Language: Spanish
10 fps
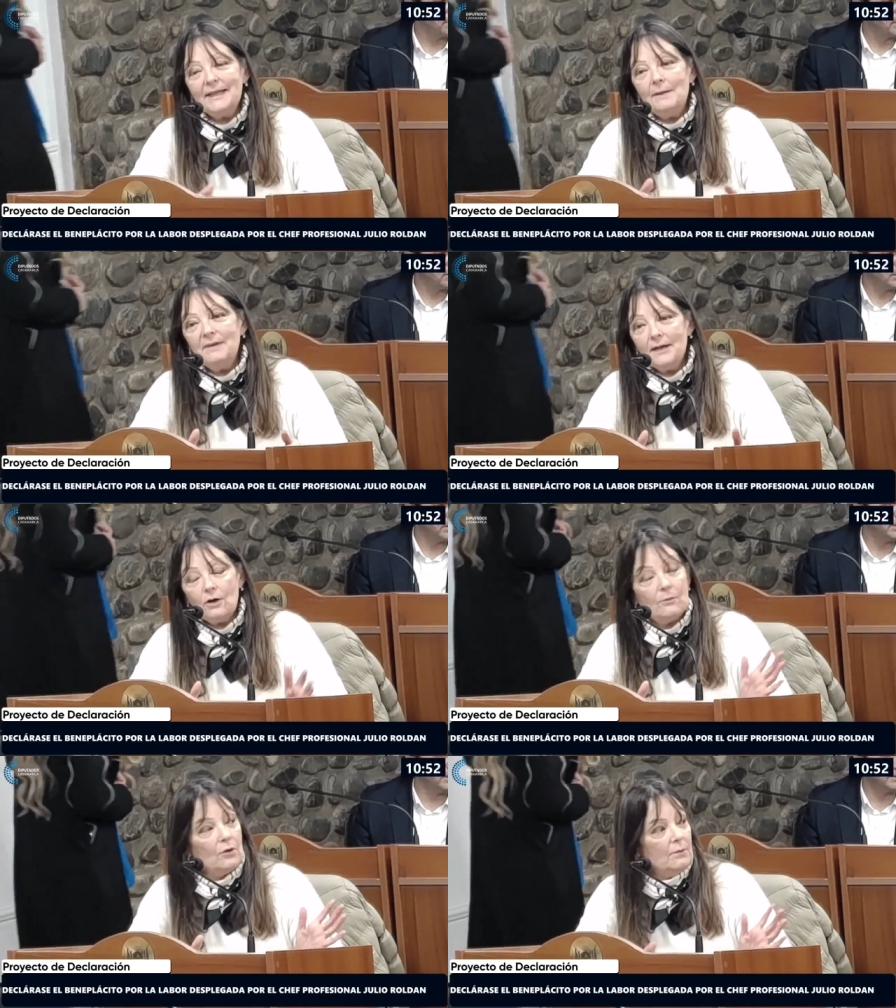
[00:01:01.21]
También,
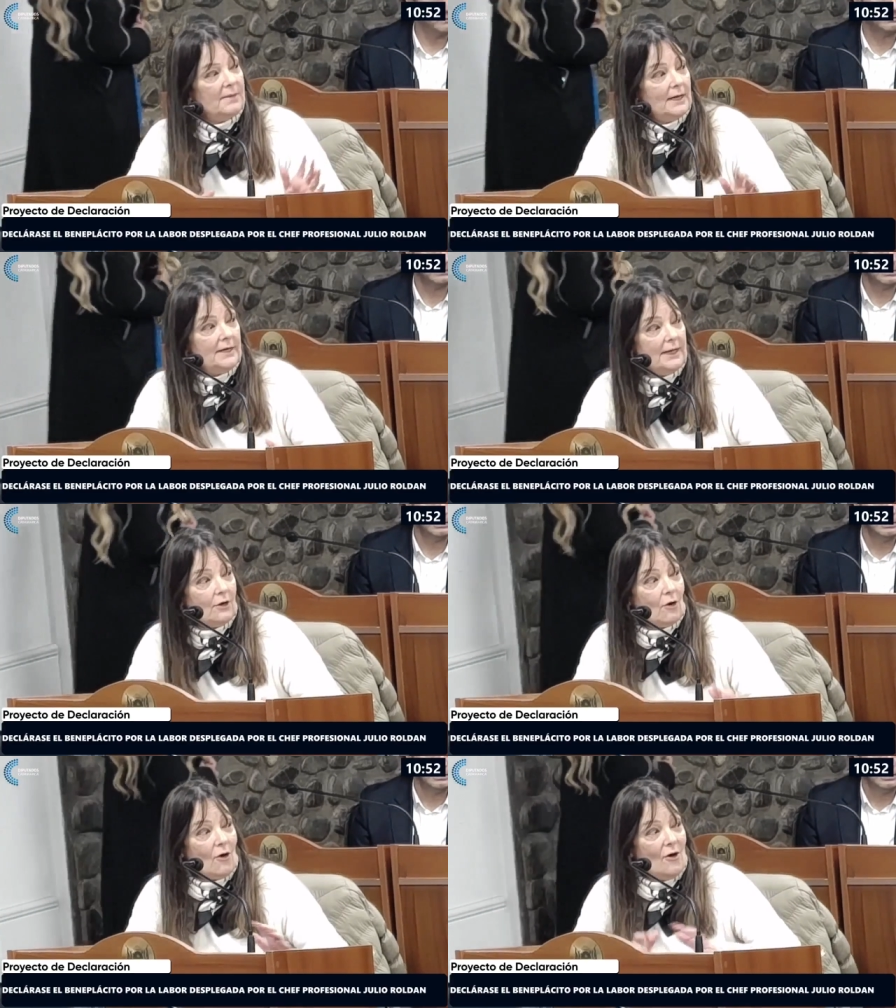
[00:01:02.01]
como bien
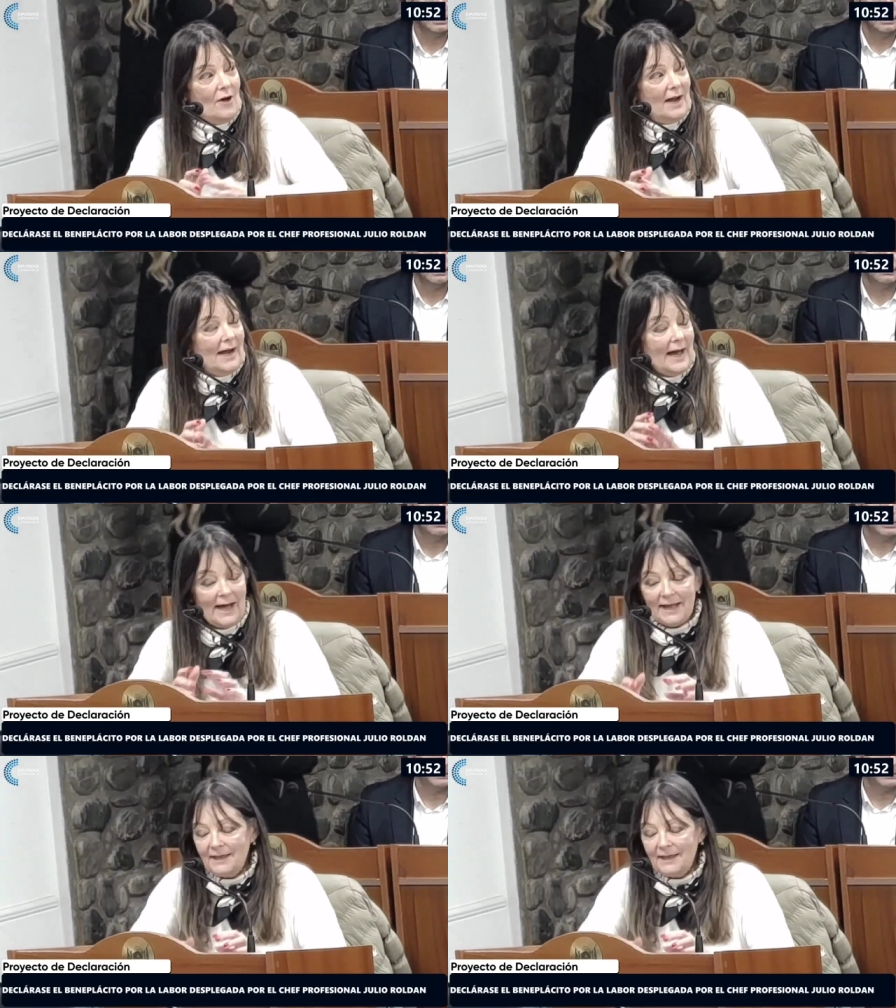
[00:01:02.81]
dijo la